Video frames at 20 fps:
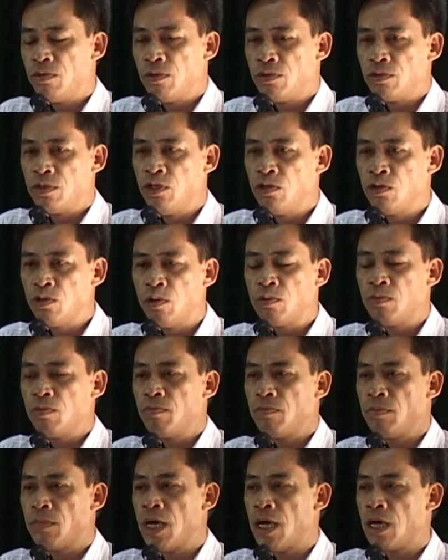Sở Nông nghiệp
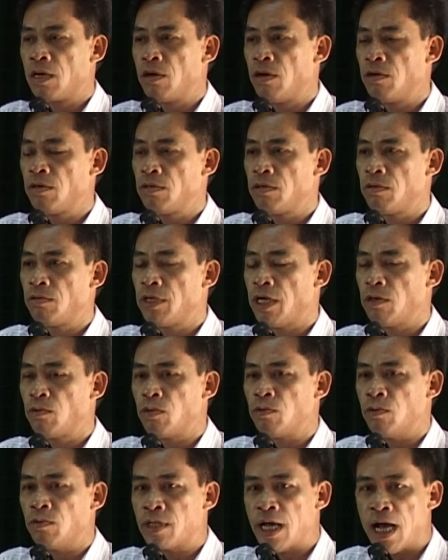Phát triển Nông thôn và
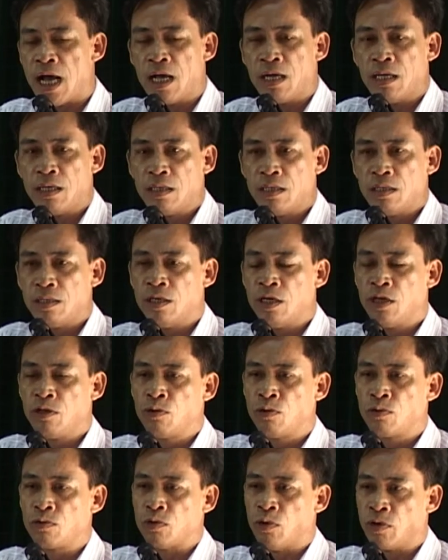các đơn vị liên quan
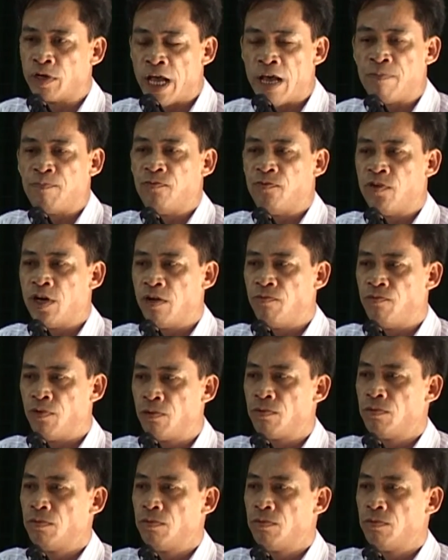đã xem xét và